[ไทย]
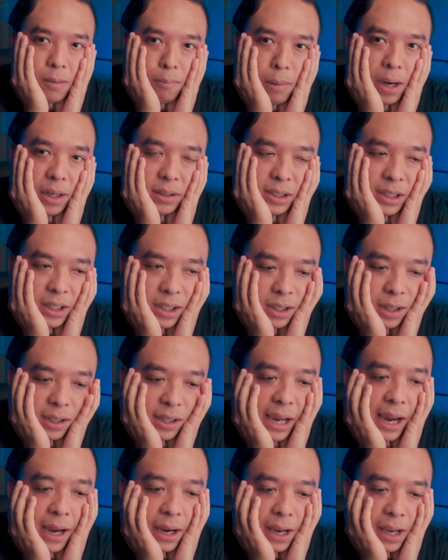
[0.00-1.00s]
บางทีก็
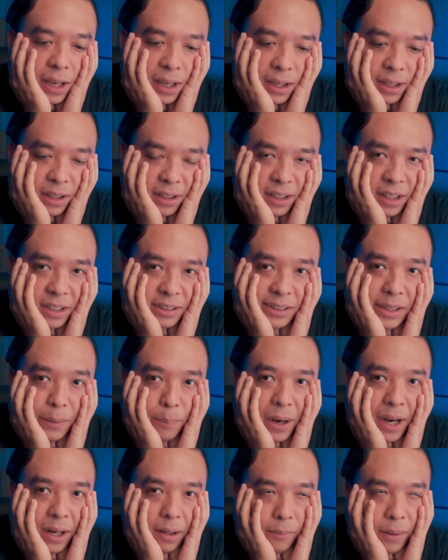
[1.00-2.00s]
อยากให้ดิสนี
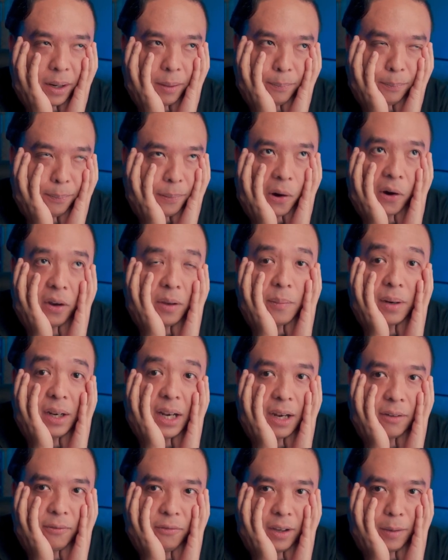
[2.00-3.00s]
ย์พาร์ทแม่งปล่อยมัน
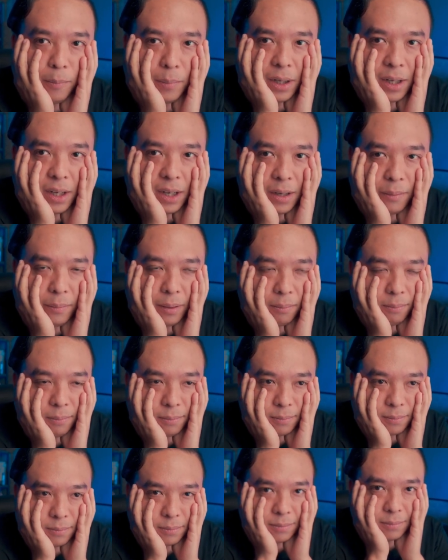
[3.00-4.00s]
เน็ตฟิกไปเลยนะแบบ
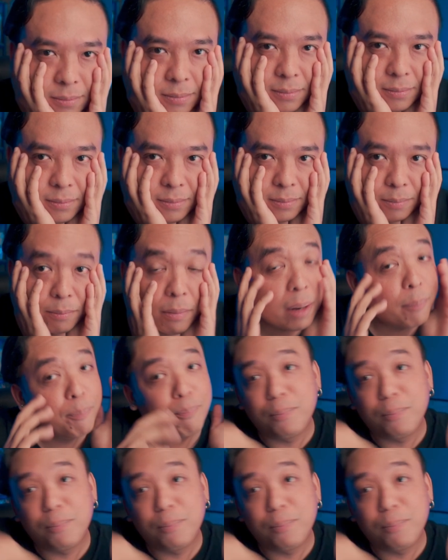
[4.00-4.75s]
แม่ง